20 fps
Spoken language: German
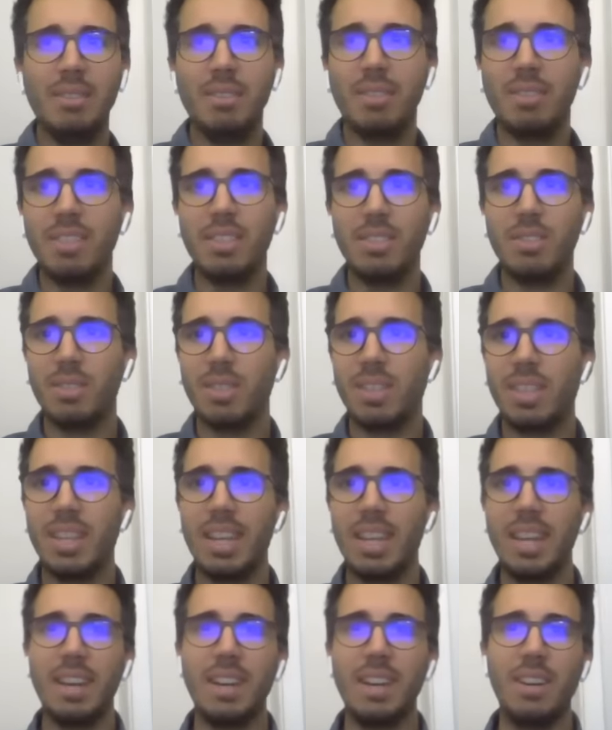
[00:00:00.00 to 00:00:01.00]
irgendwie so
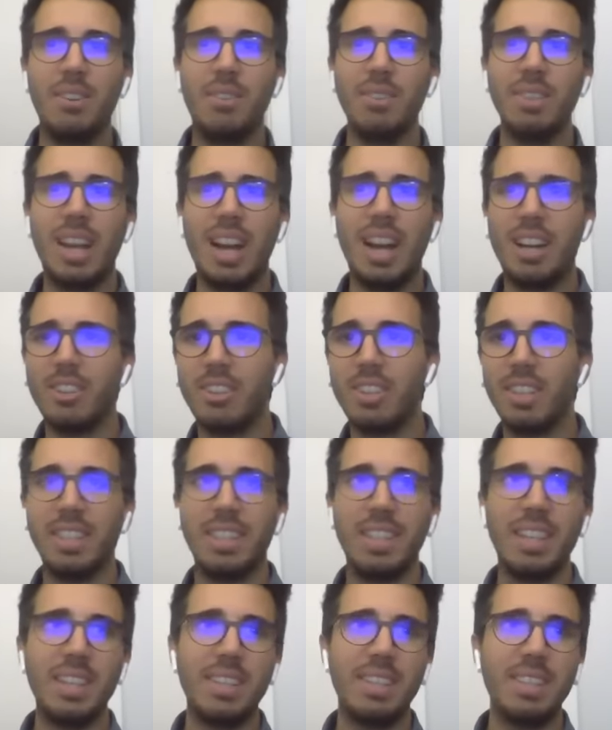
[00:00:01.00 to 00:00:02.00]
Teer und
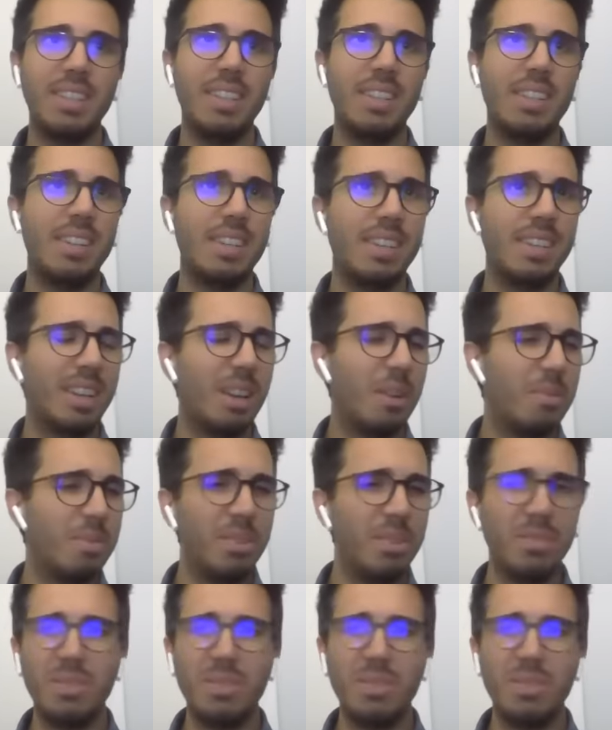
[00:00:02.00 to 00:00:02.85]
Aschelreste. Ich glaube,